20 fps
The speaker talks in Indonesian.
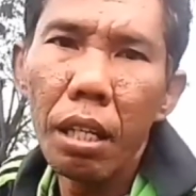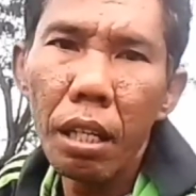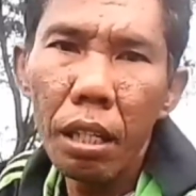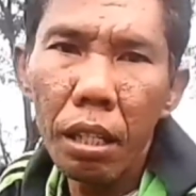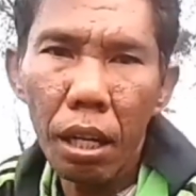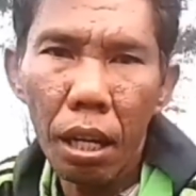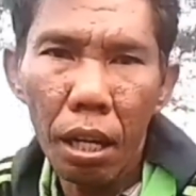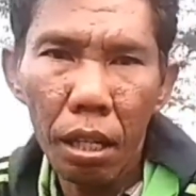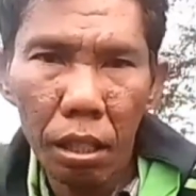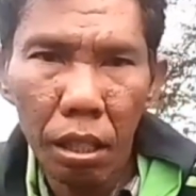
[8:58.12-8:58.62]

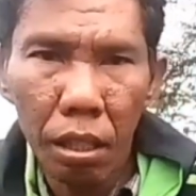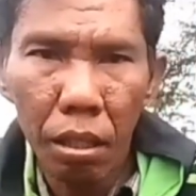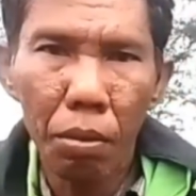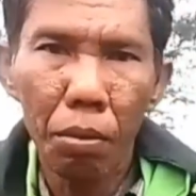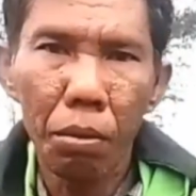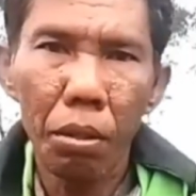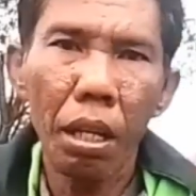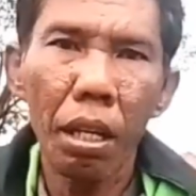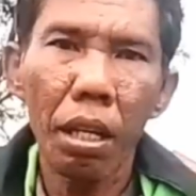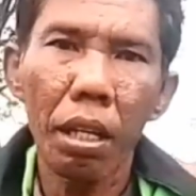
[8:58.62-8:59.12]
kita
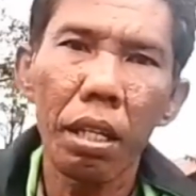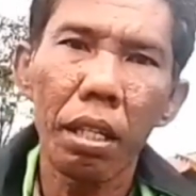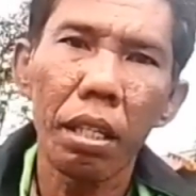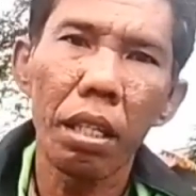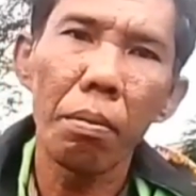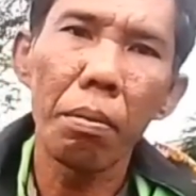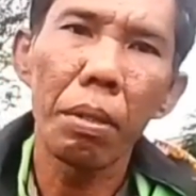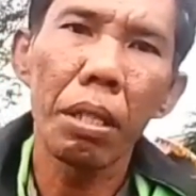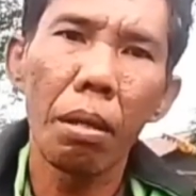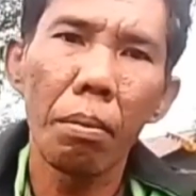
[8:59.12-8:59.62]
tentunya
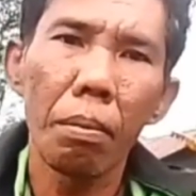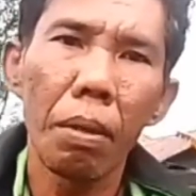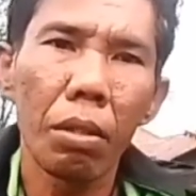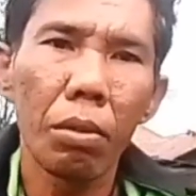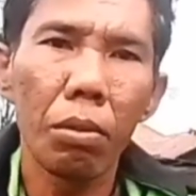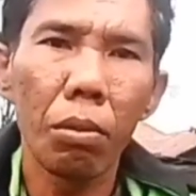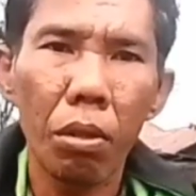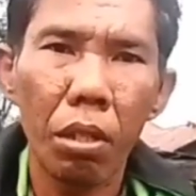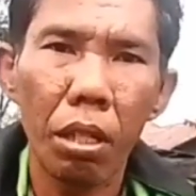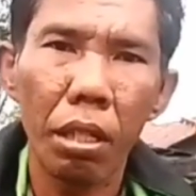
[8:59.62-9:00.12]
kita bisa
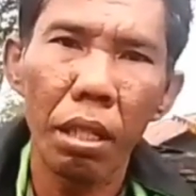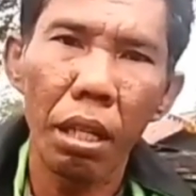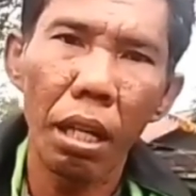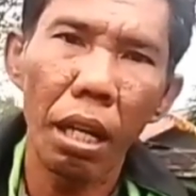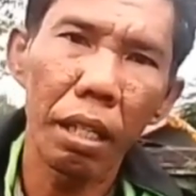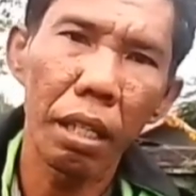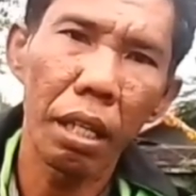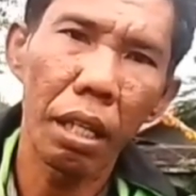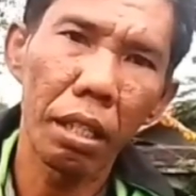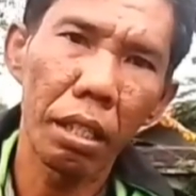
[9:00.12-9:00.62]
masuk ke
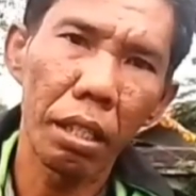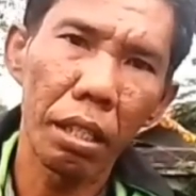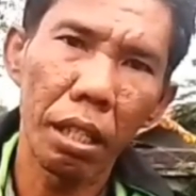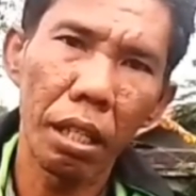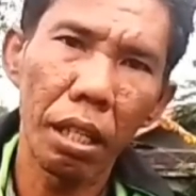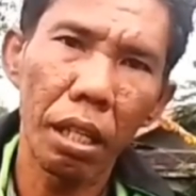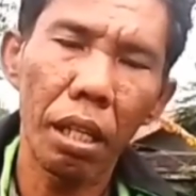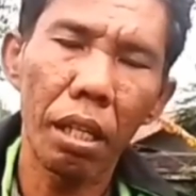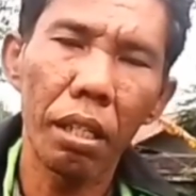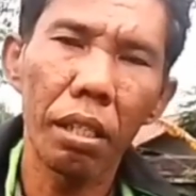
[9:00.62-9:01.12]

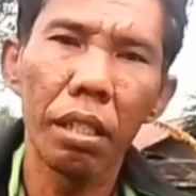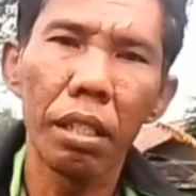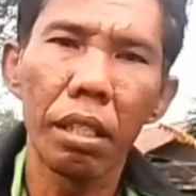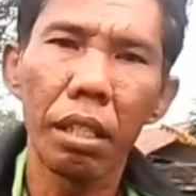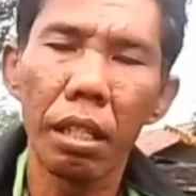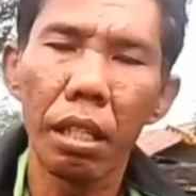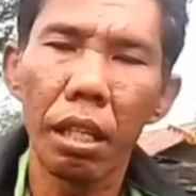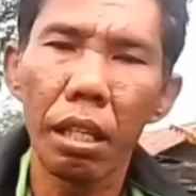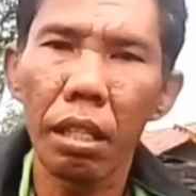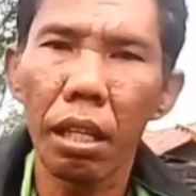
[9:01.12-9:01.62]
analitik di
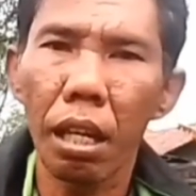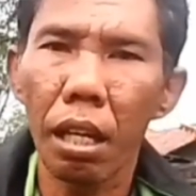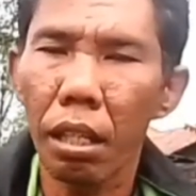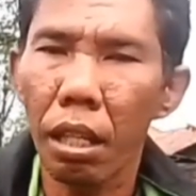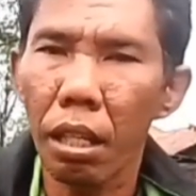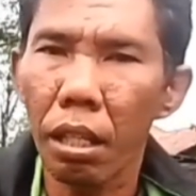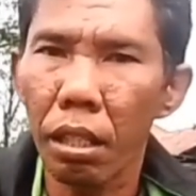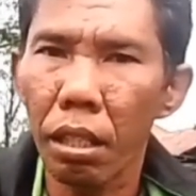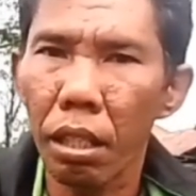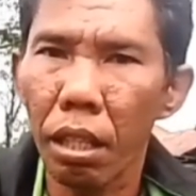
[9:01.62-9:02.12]
sini di
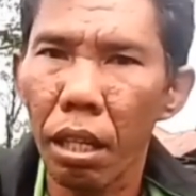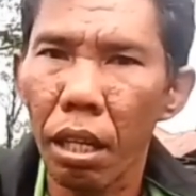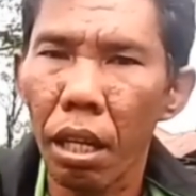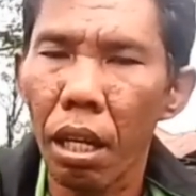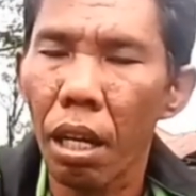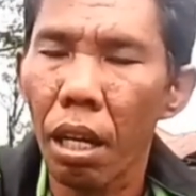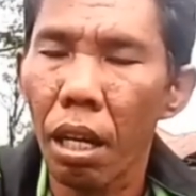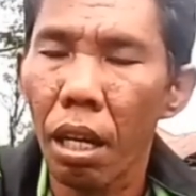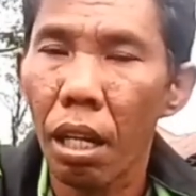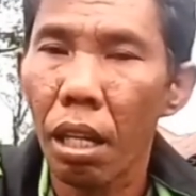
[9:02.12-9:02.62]
analitik
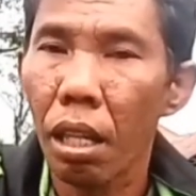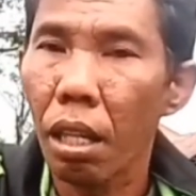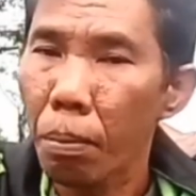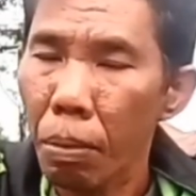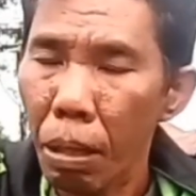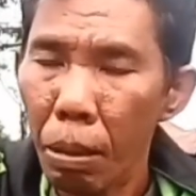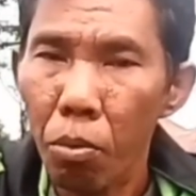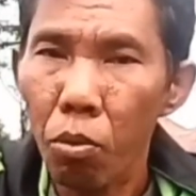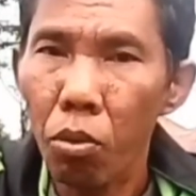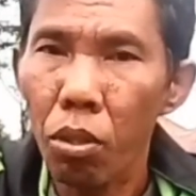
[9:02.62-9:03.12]

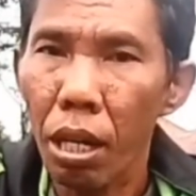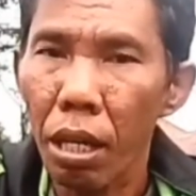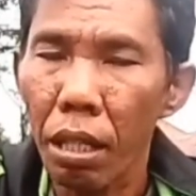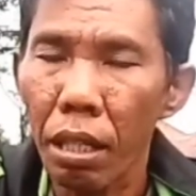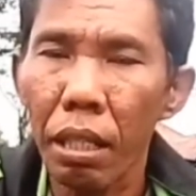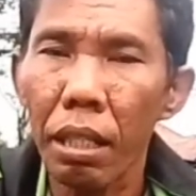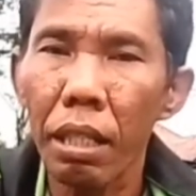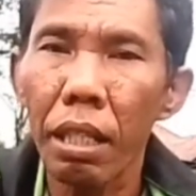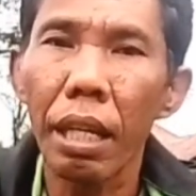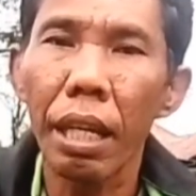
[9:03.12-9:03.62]
lebih
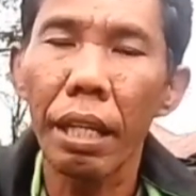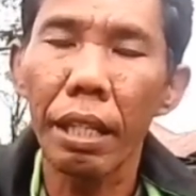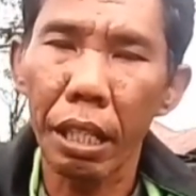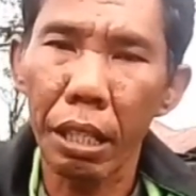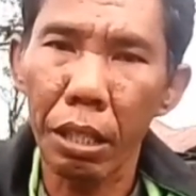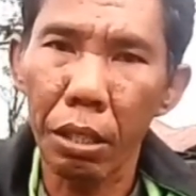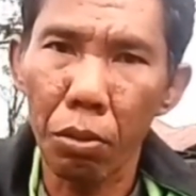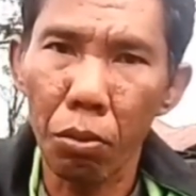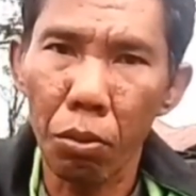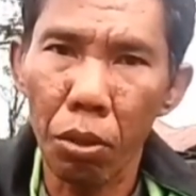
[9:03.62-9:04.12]
mudahnya di YT
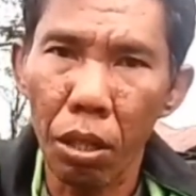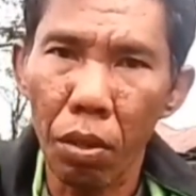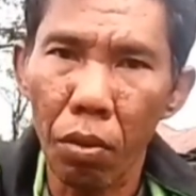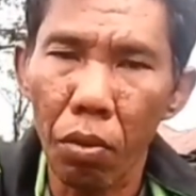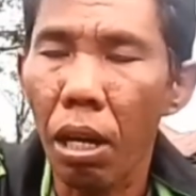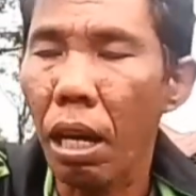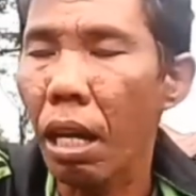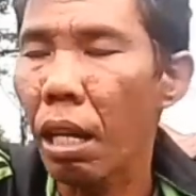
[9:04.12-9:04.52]
Studio